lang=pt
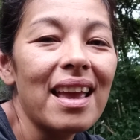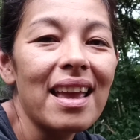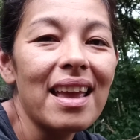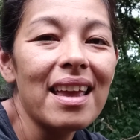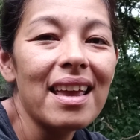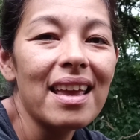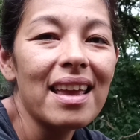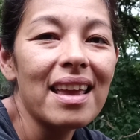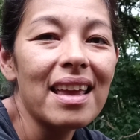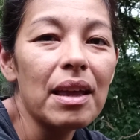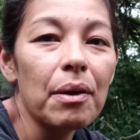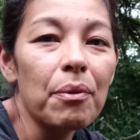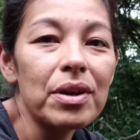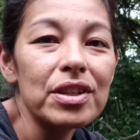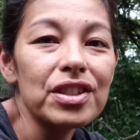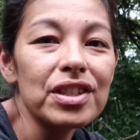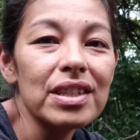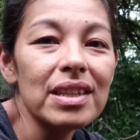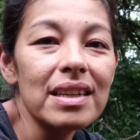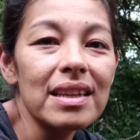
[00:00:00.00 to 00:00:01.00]
É, eu
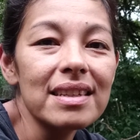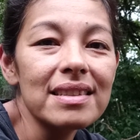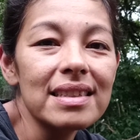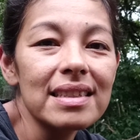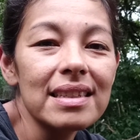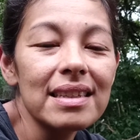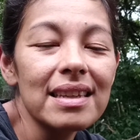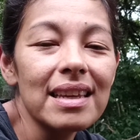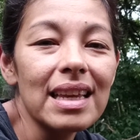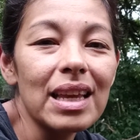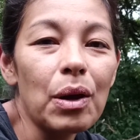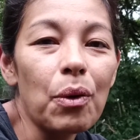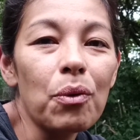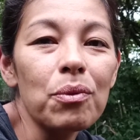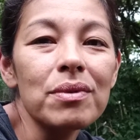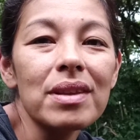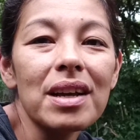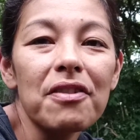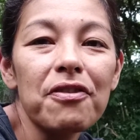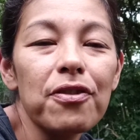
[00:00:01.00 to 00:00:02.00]
acho que, assim, em
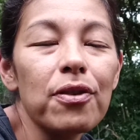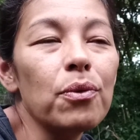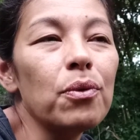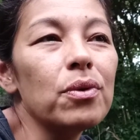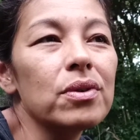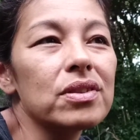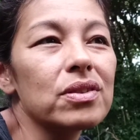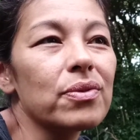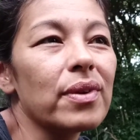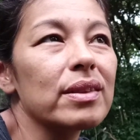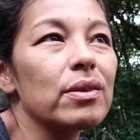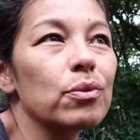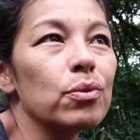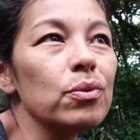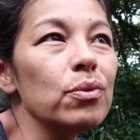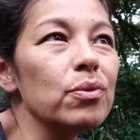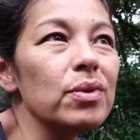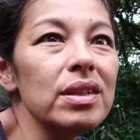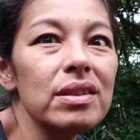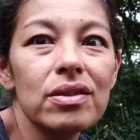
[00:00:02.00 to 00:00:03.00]
contrafluxo a
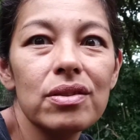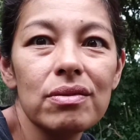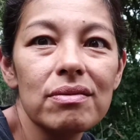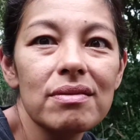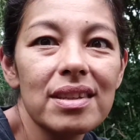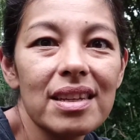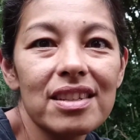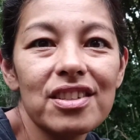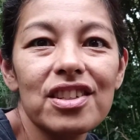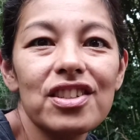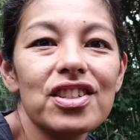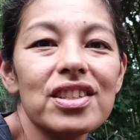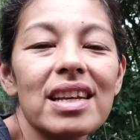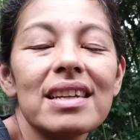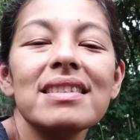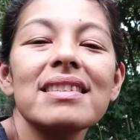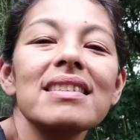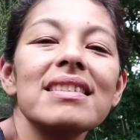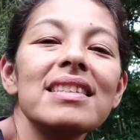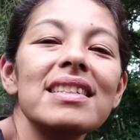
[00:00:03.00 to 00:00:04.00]
tudo isso que a gente está
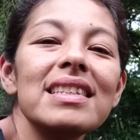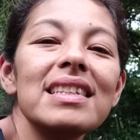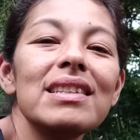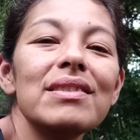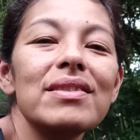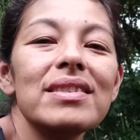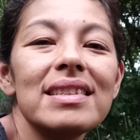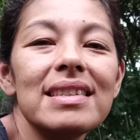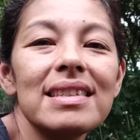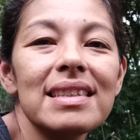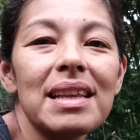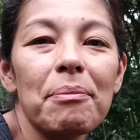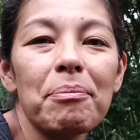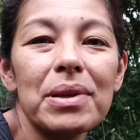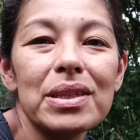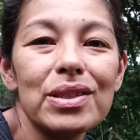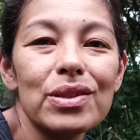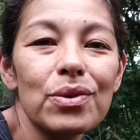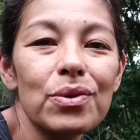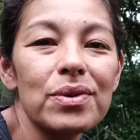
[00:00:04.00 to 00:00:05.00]
assistindo, existem
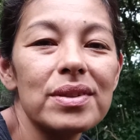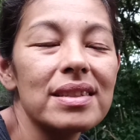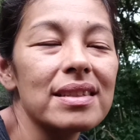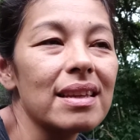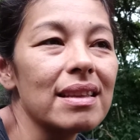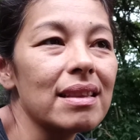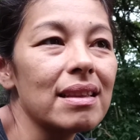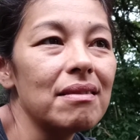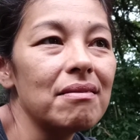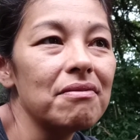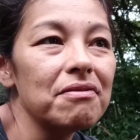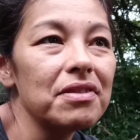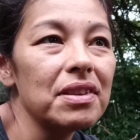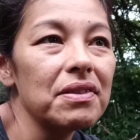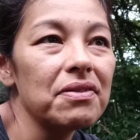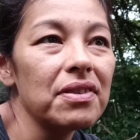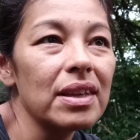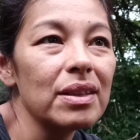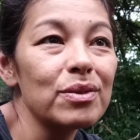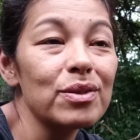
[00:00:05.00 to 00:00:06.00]
pessoas que estão
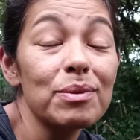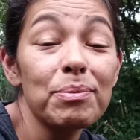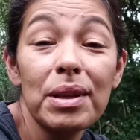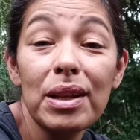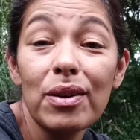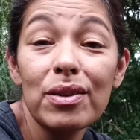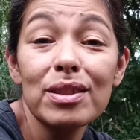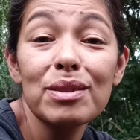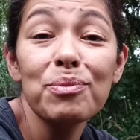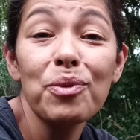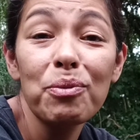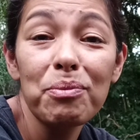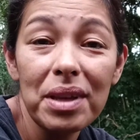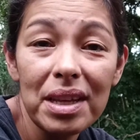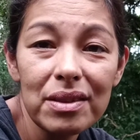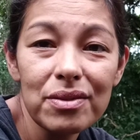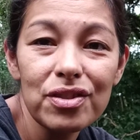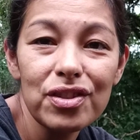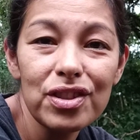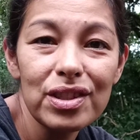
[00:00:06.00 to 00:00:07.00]
vivendo os melhores
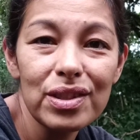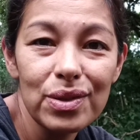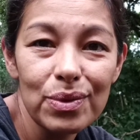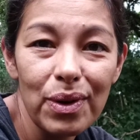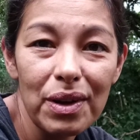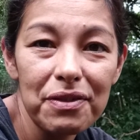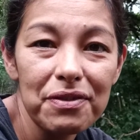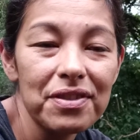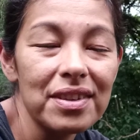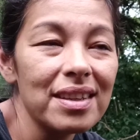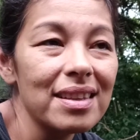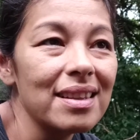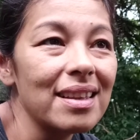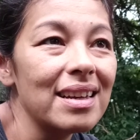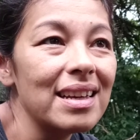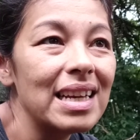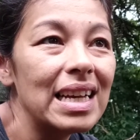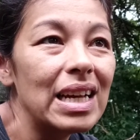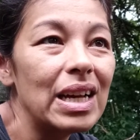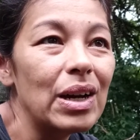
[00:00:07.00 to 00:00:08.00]
momentos de sua vida.
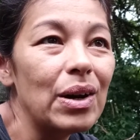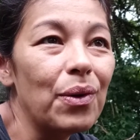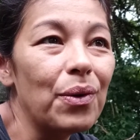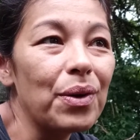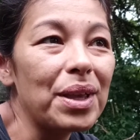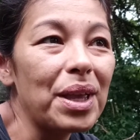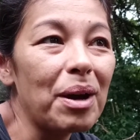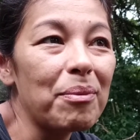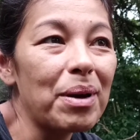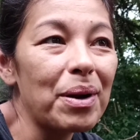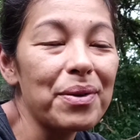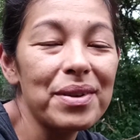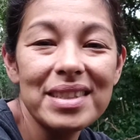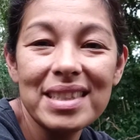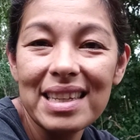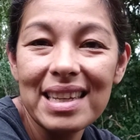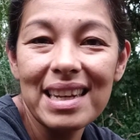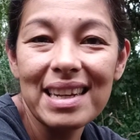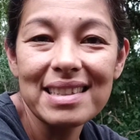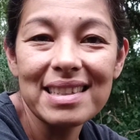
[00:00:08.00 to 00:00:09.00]
O que é uma
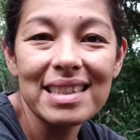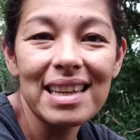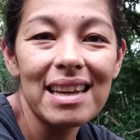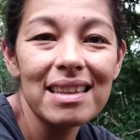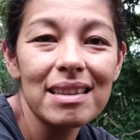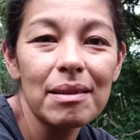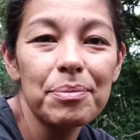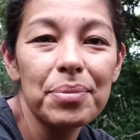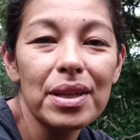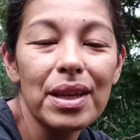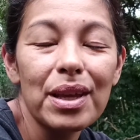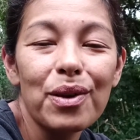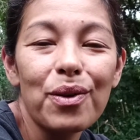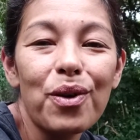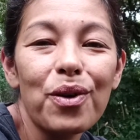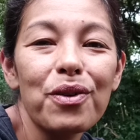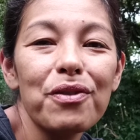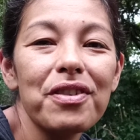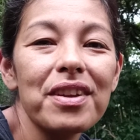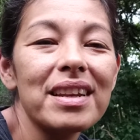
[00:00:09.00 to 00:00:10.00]
coisa engraçada, porque
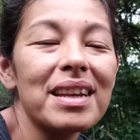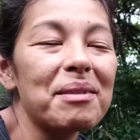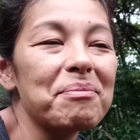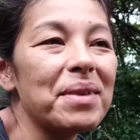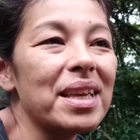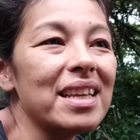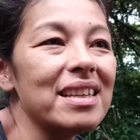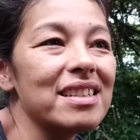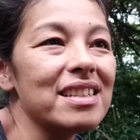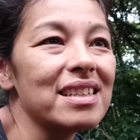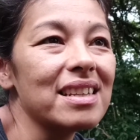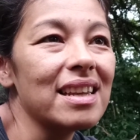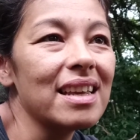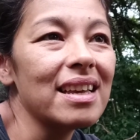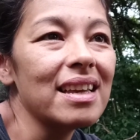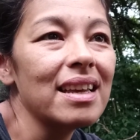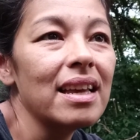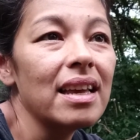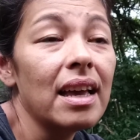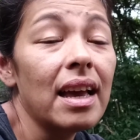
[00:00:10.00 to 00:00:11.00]
logo vem na mente,
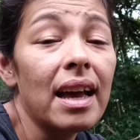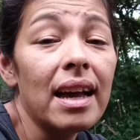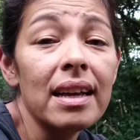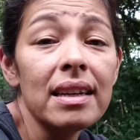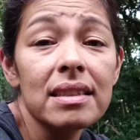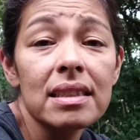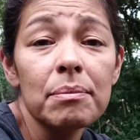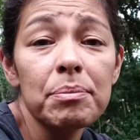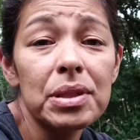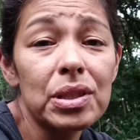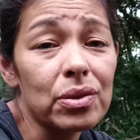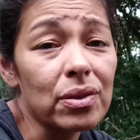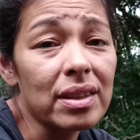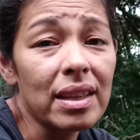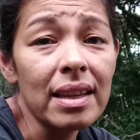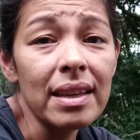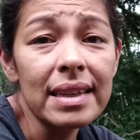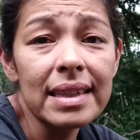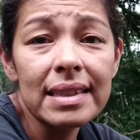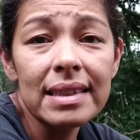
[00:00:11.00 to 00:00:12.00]
né? Ah, essa pessoa
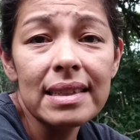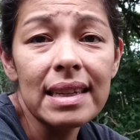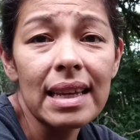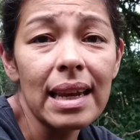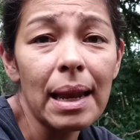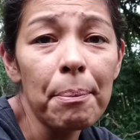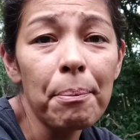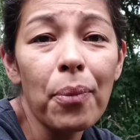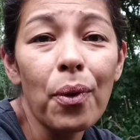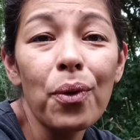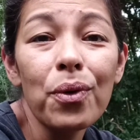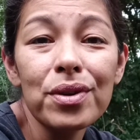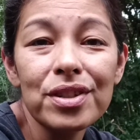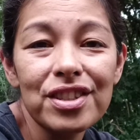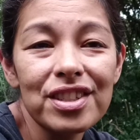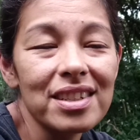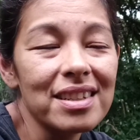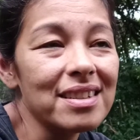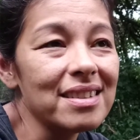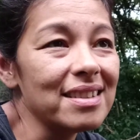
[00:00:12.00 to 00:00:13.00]
tem grana, ela
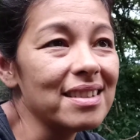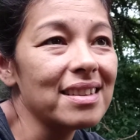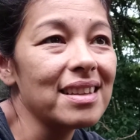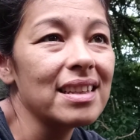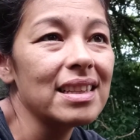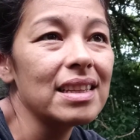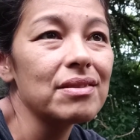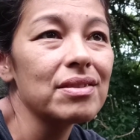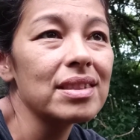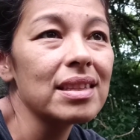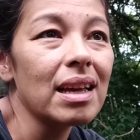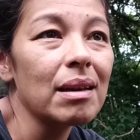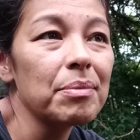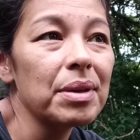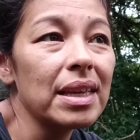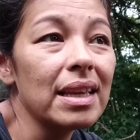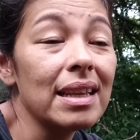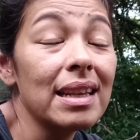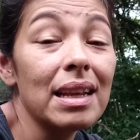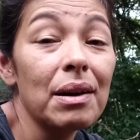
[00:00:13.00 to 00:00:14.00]
pode, entendeu?
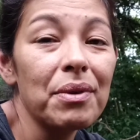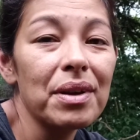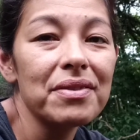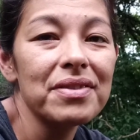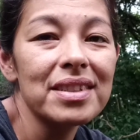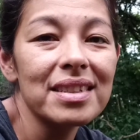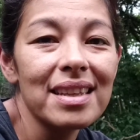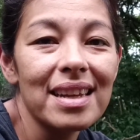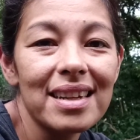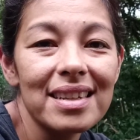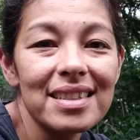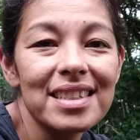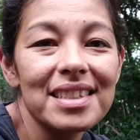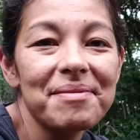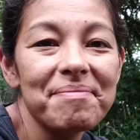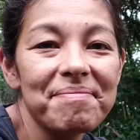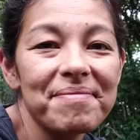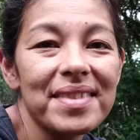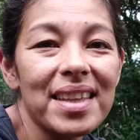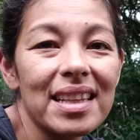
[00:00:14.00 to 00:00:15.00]
Sabe? E não é verdade,
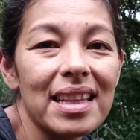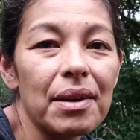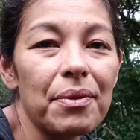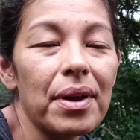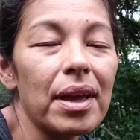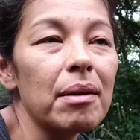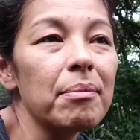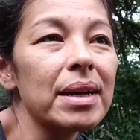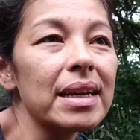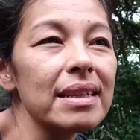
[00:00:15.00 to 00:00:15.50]
entendeu? É uma